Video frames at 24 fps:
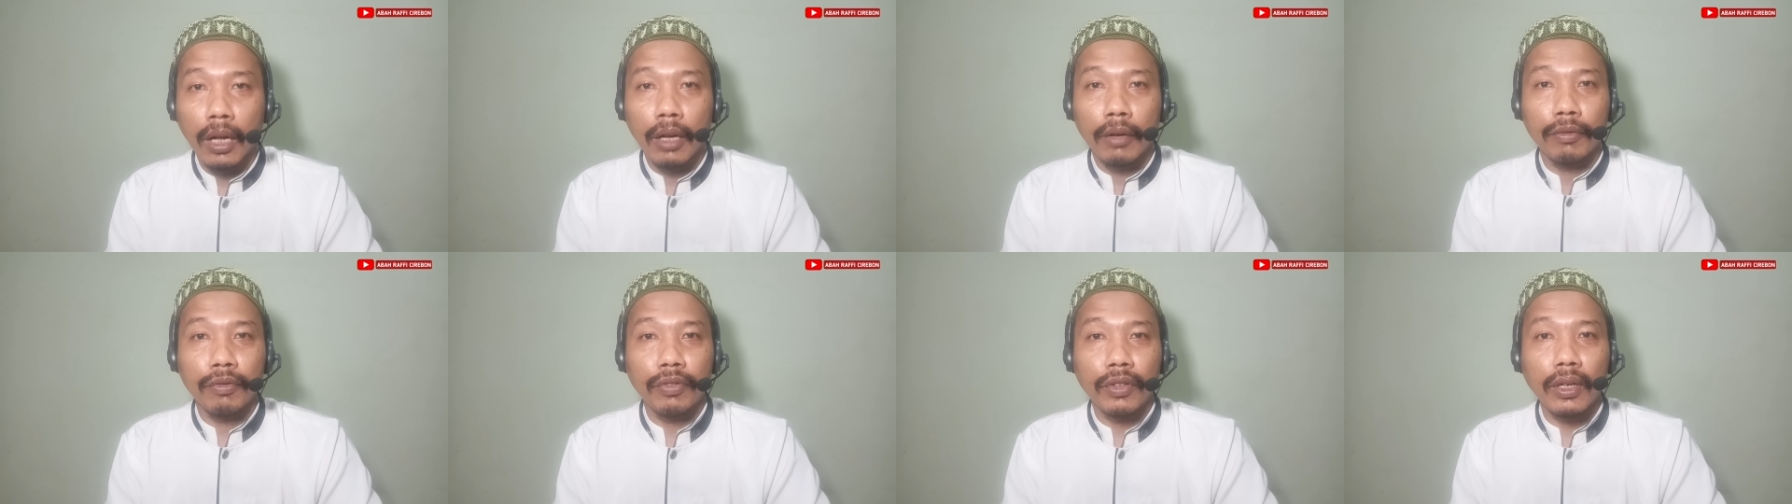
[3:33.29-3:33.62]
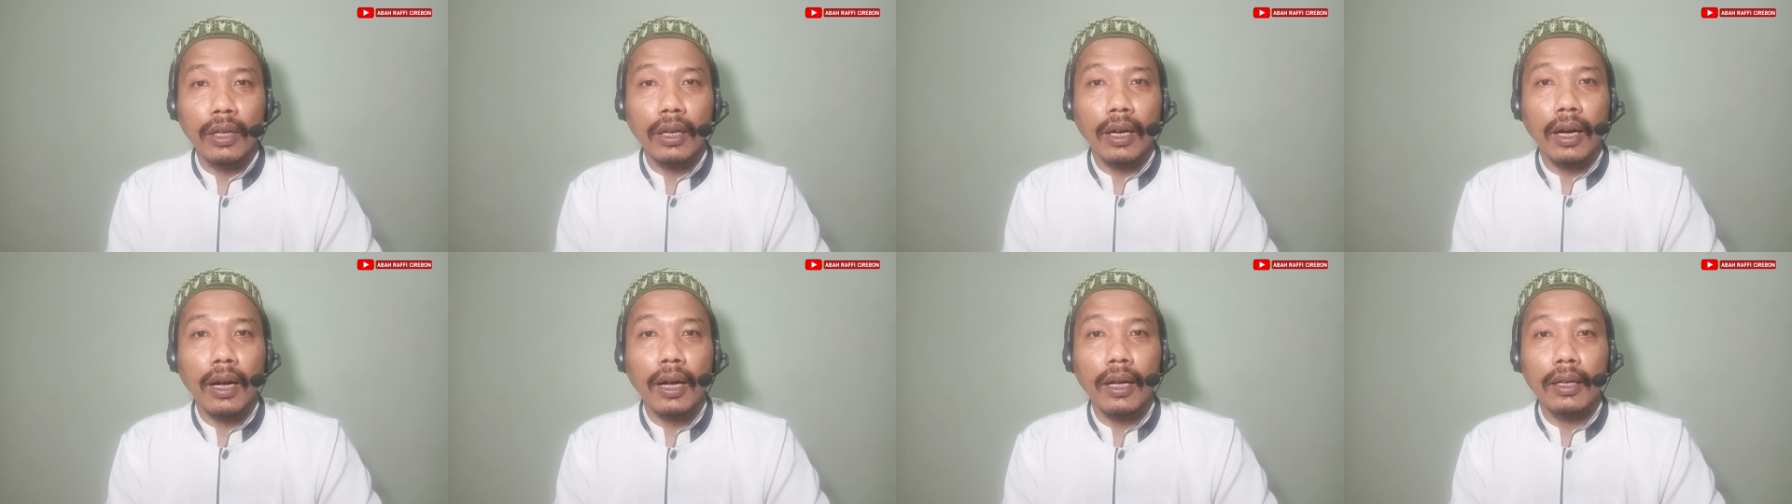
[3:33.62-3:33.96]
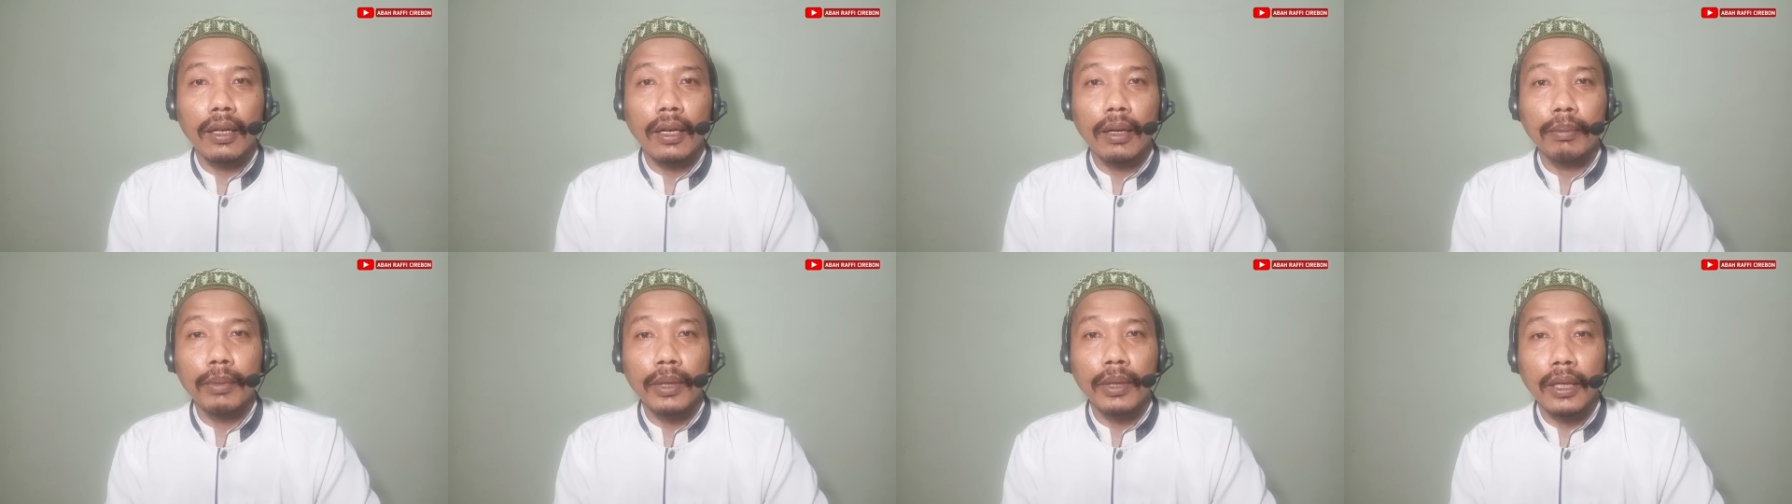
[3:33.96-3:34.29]
fil
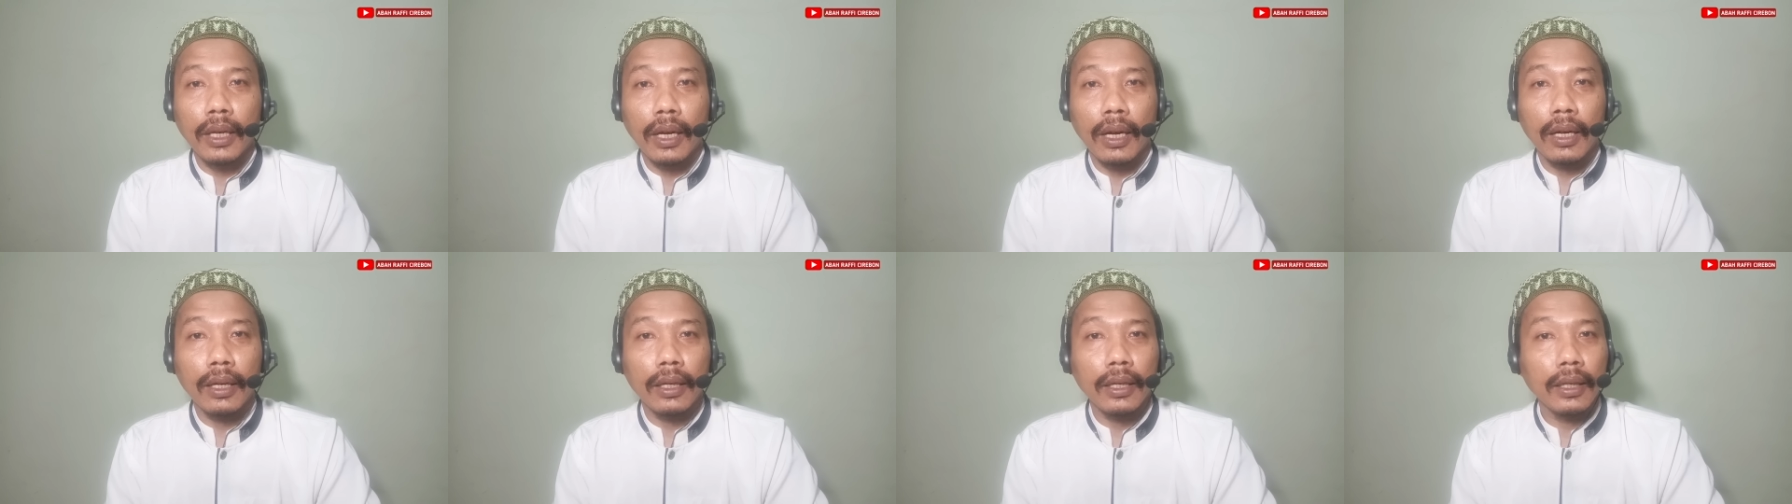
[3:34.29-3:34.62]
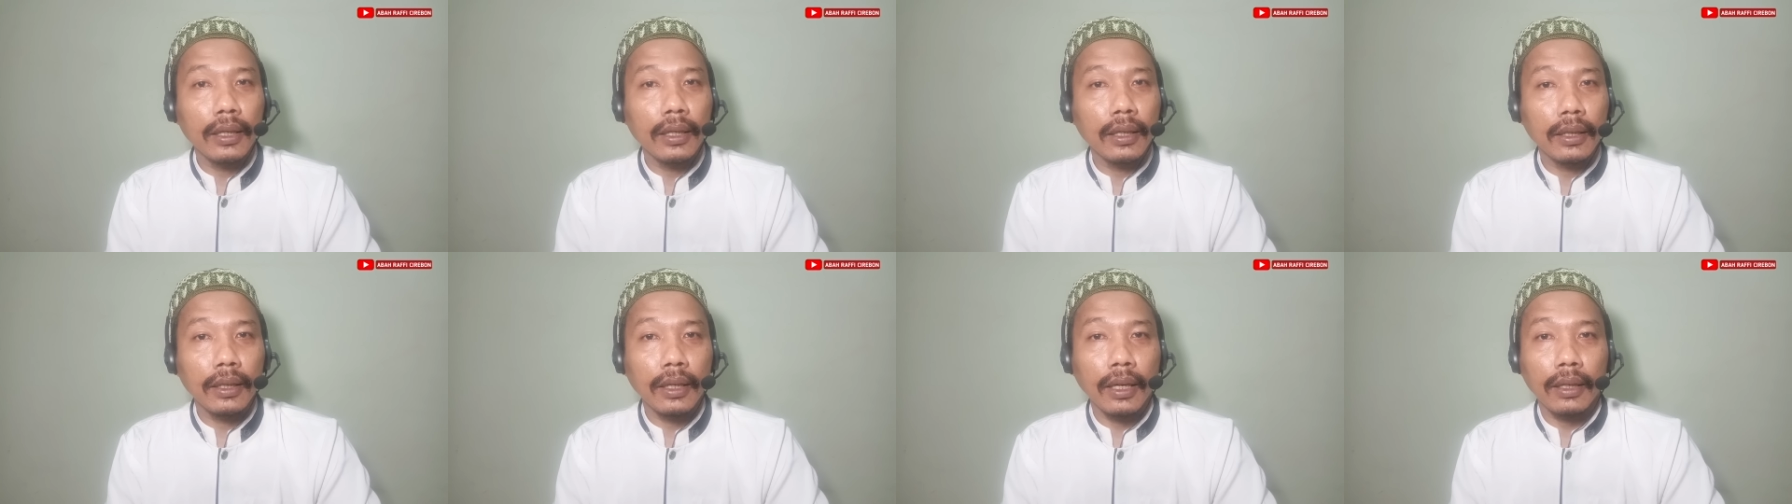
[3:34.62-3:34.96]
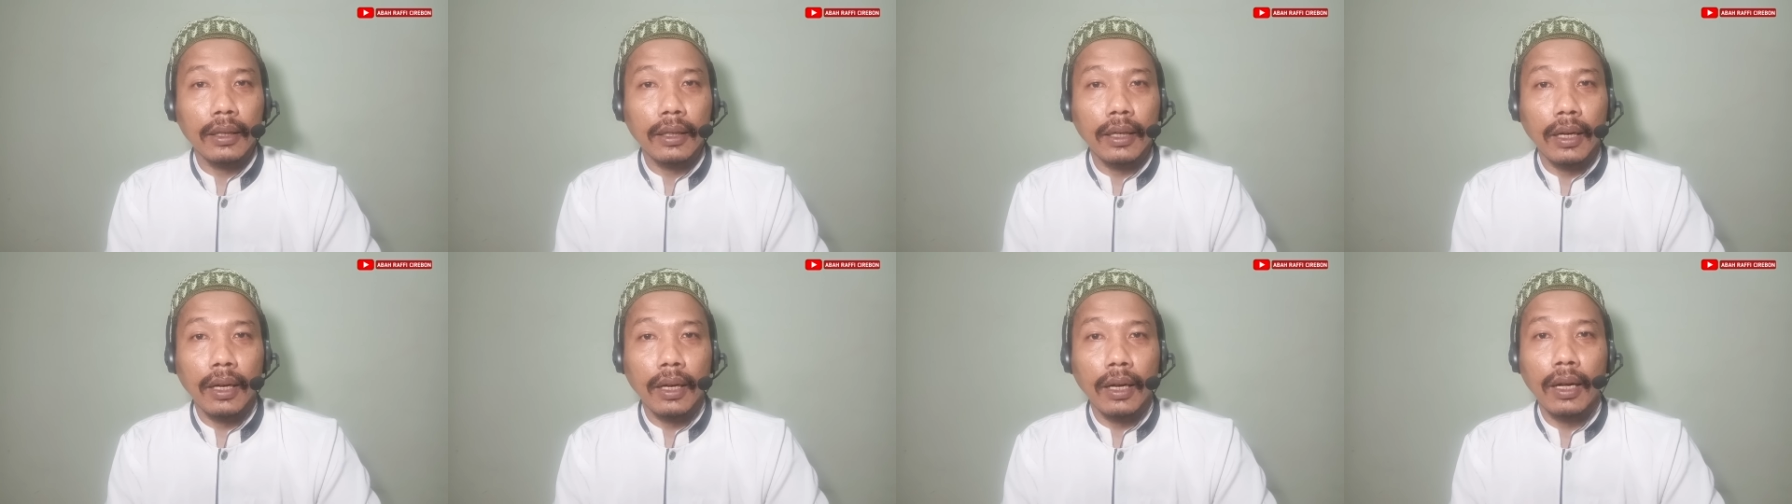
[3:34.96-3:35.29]
alamina
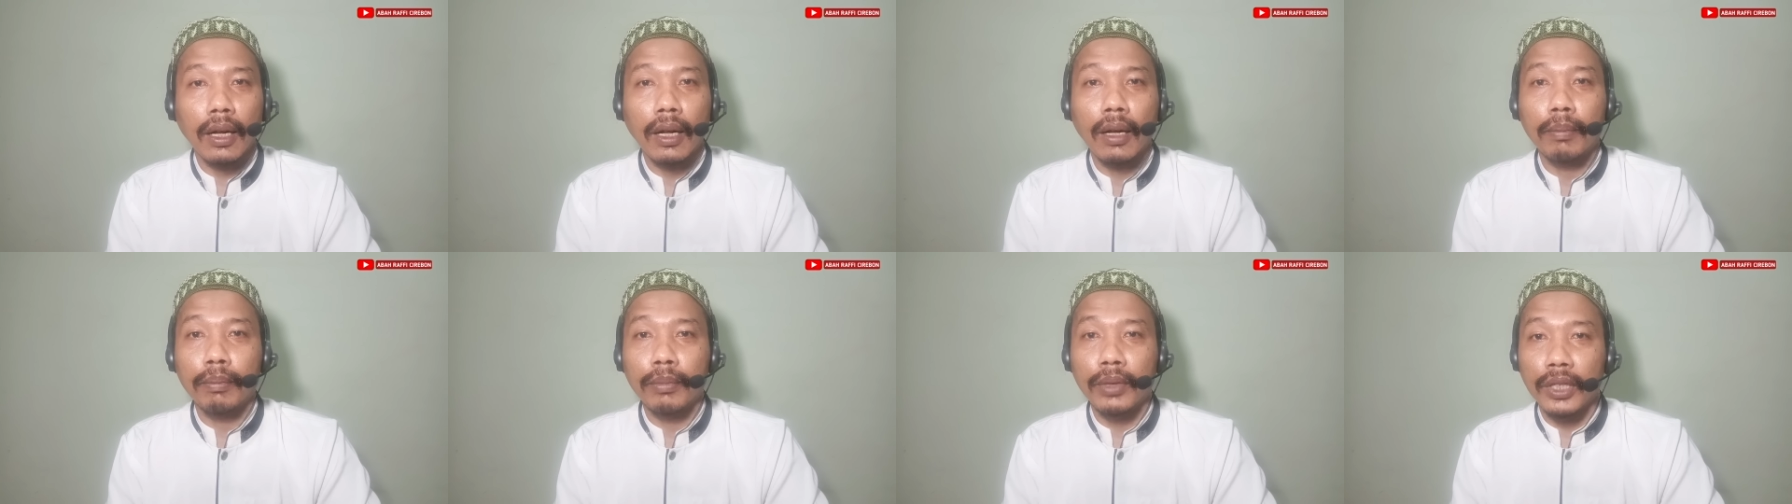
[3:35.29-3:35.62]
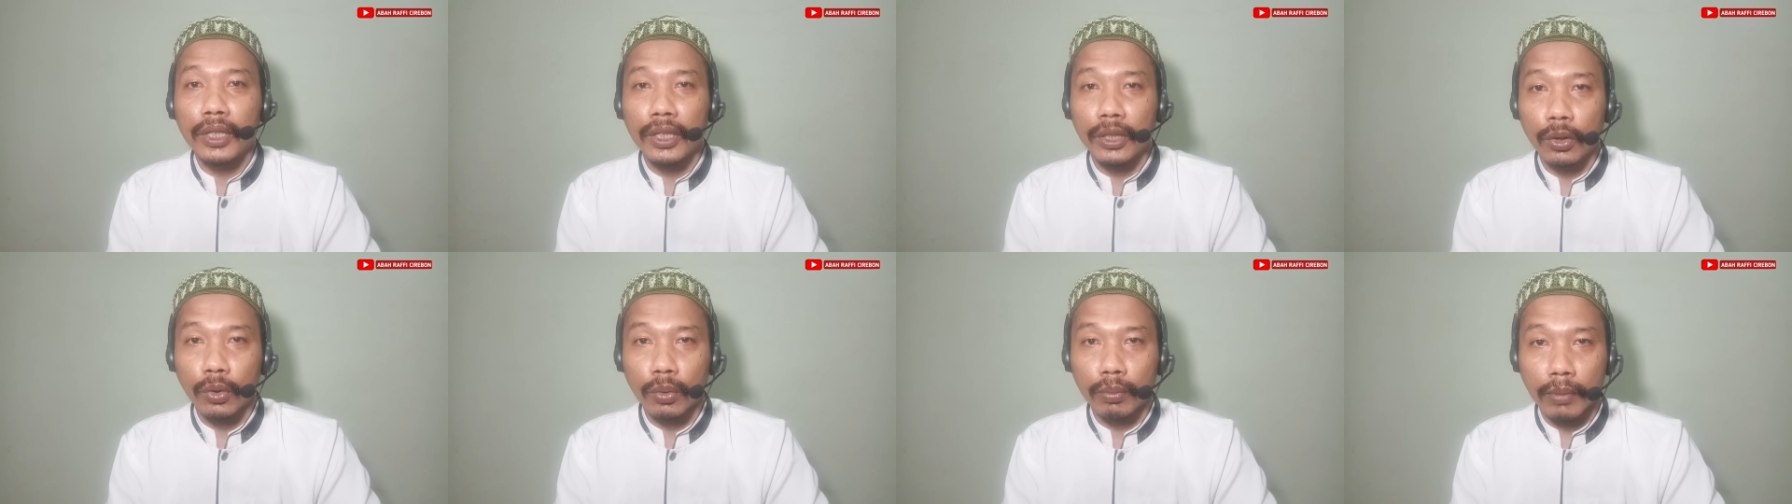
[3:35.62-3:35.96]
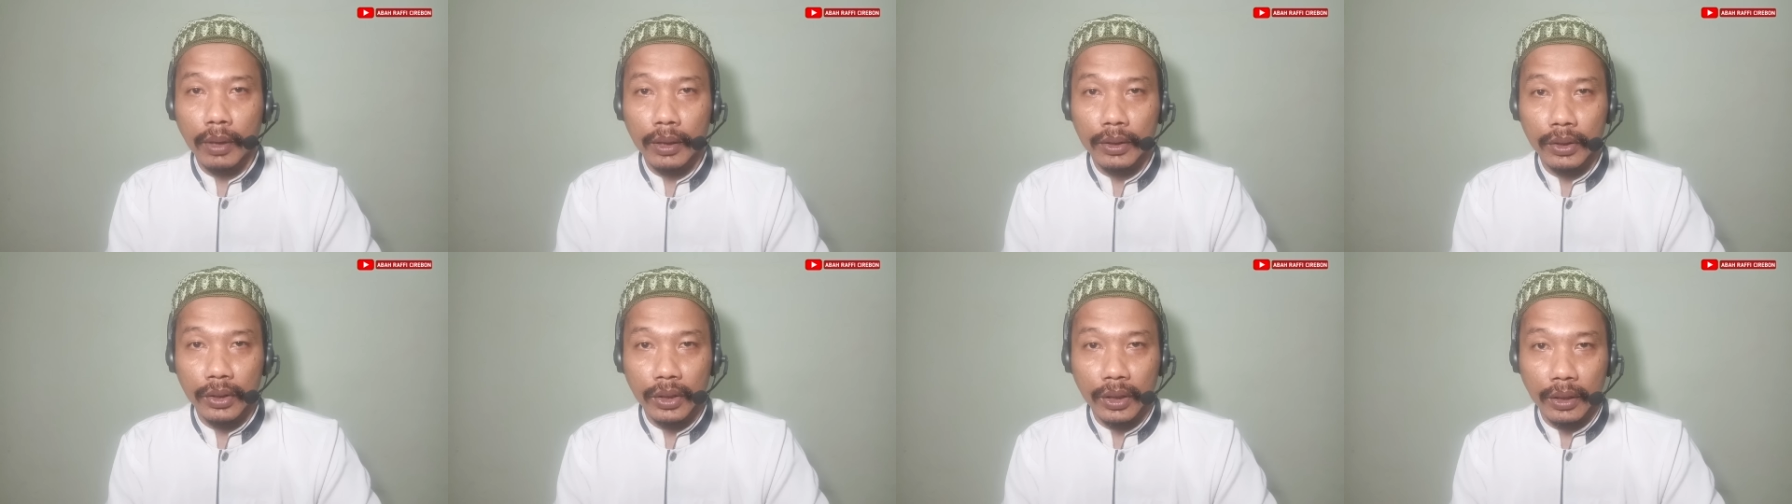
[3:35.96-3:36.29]
innaka hamidu
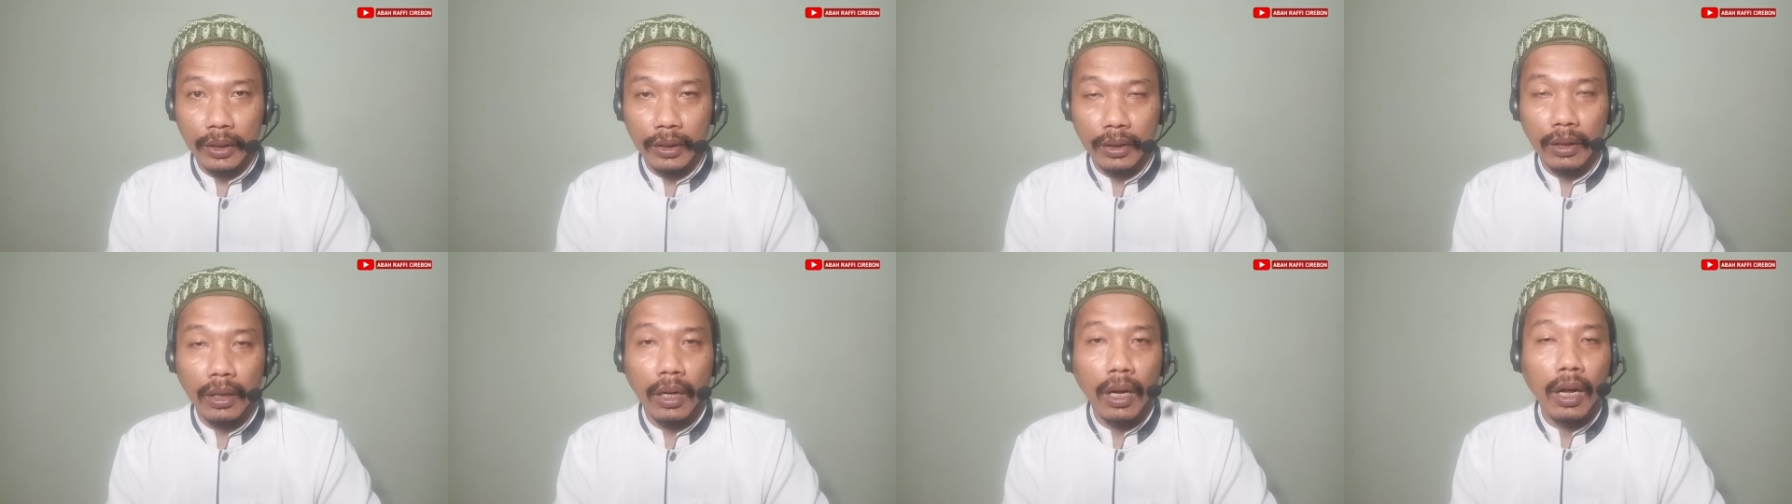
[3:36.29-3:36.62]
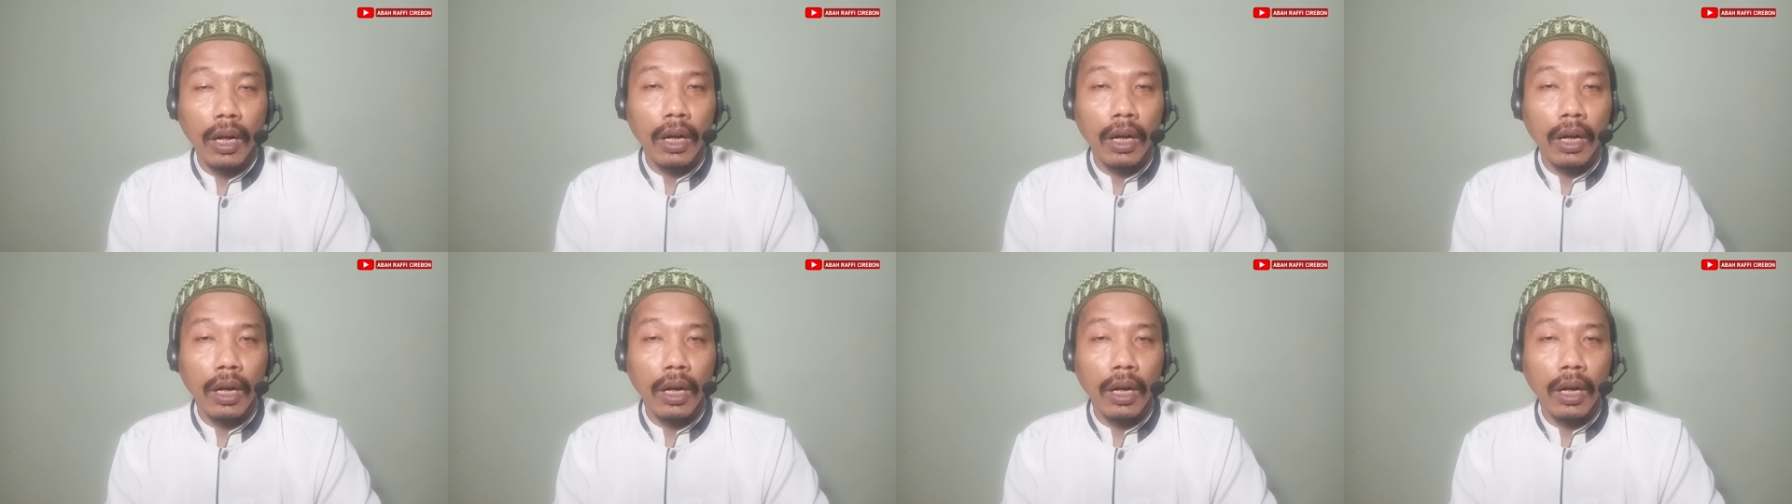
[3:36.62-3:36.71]
majid